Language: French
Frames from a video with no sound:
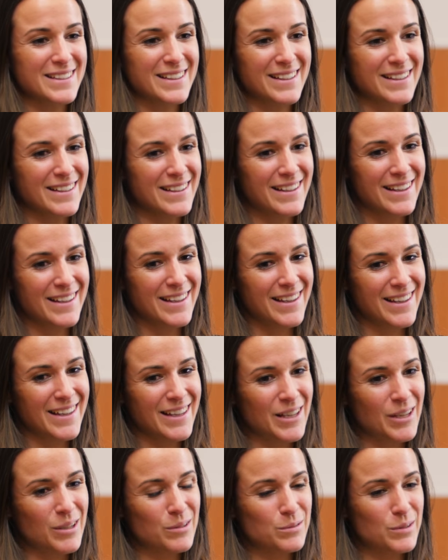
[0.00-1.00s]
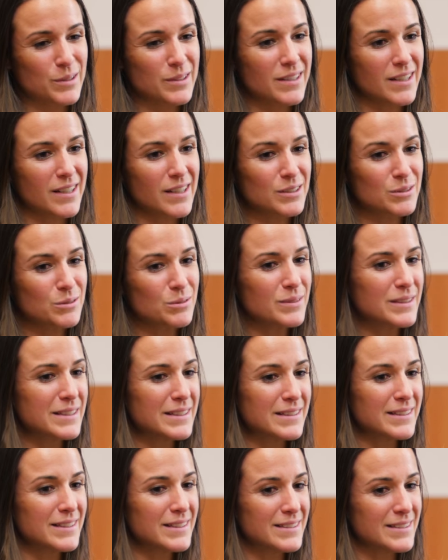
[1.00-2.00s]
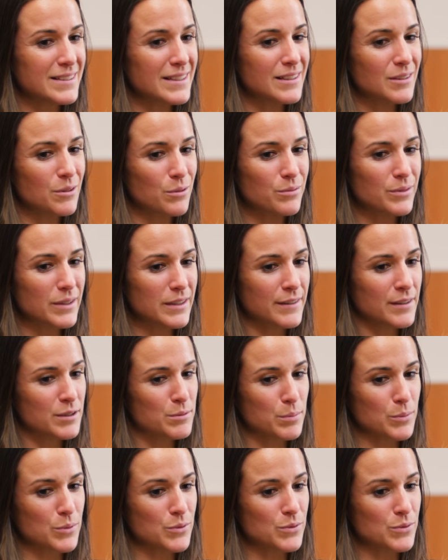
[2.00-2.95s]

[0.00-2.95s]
Il faut être à la coude des, signes, en fait, je